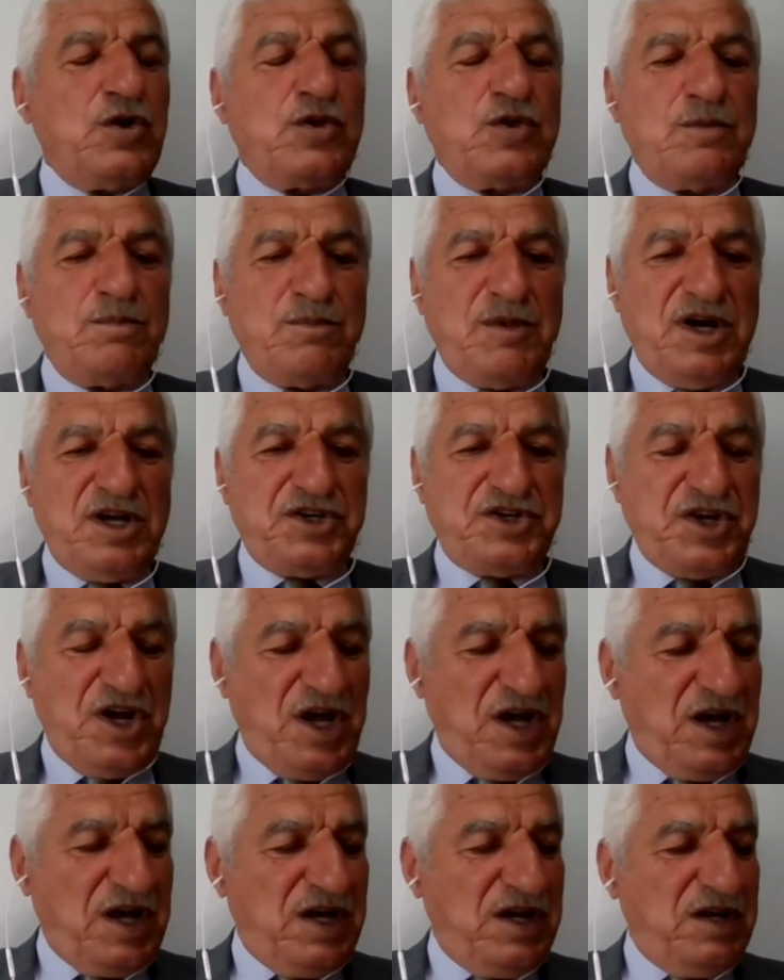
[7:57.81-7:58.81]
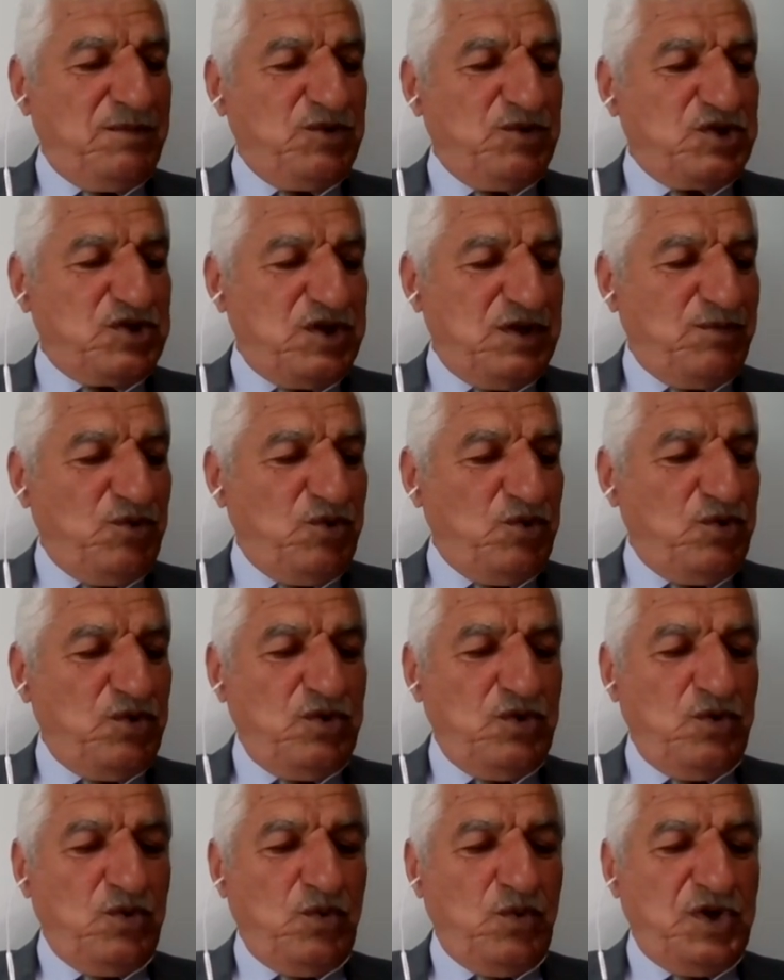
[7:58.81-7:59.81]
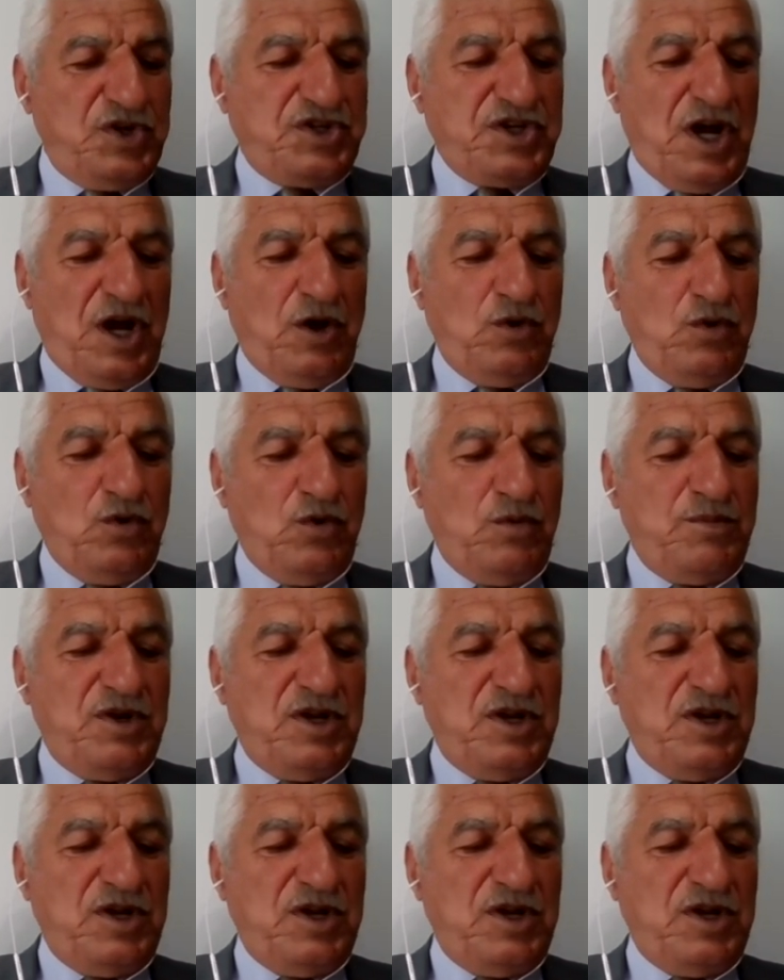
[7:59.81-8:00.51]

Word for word: ثم جاء المسلمون وجعلوا